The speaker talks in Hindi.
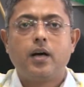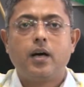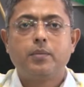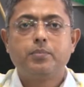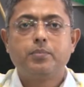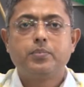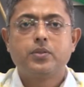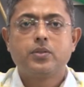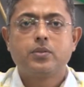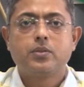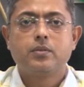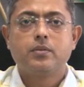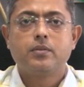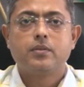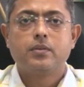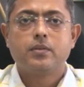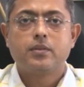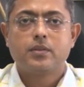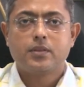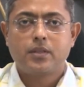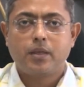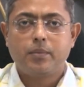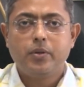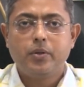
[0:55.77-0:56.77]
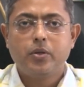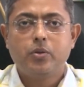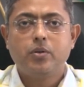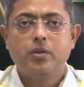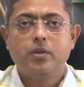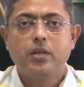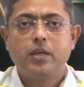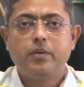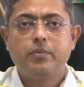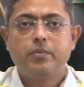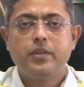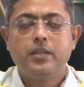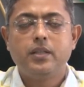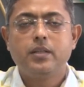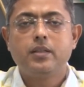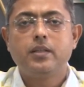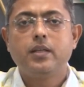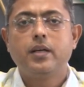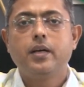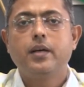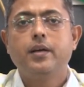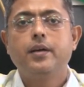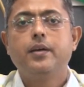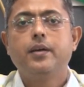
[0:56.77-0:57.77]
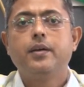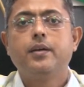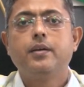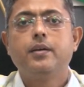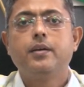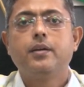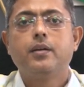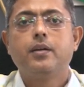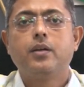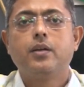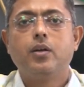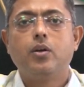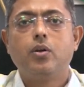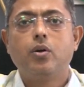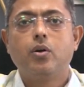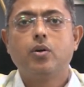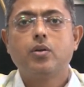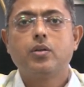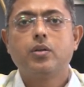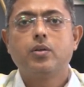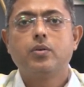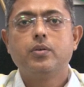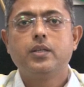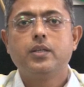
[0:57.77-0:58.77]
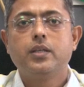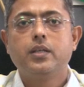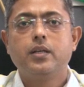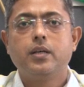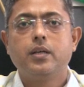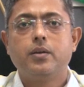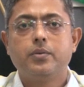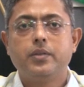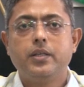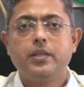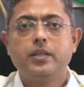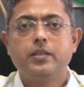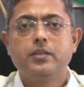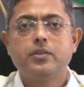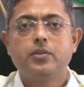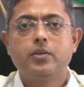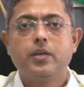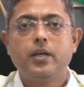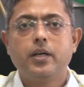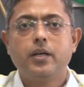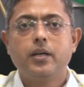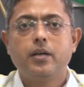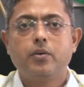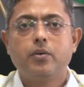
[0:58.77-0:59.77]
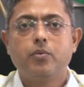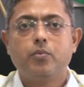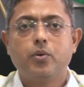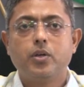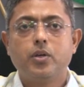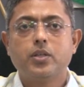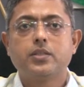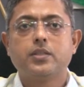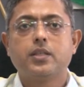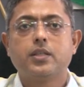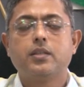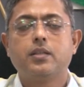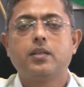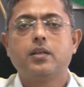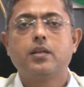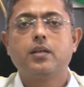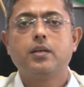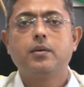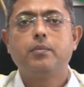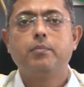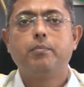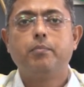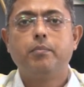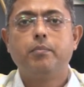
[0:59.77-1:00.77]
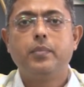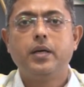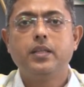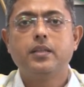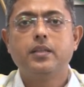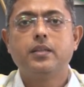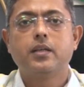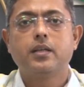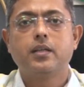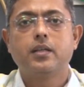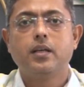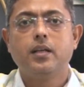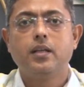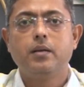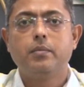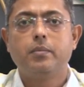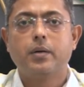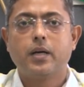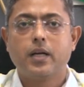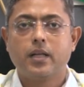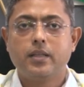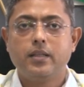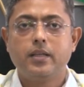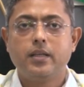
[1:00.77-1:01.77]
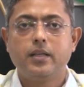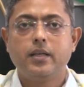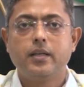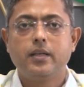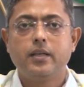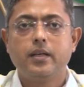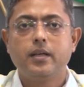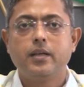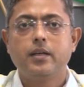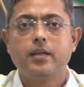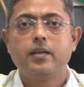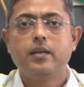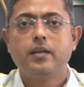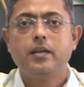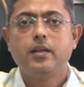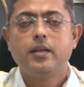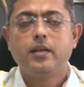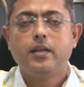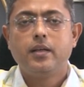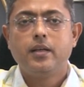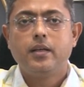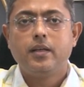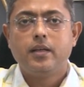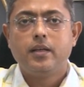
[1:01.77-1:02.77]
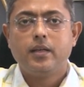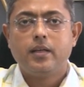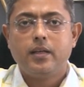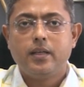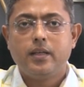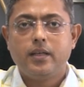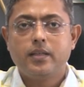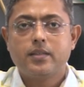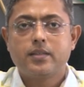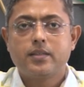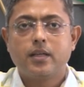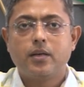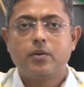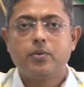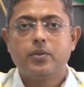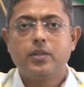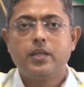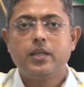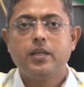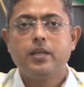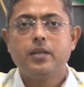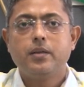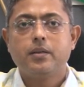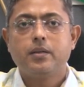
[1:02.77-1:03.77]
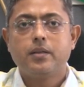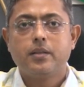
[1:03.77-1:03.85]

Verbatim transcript: आप सभी को यह विदित है कि लॉकडाउन की अवधि जो है वह 17 मई तक के लिए बढ़ा दी गई है इस अवधि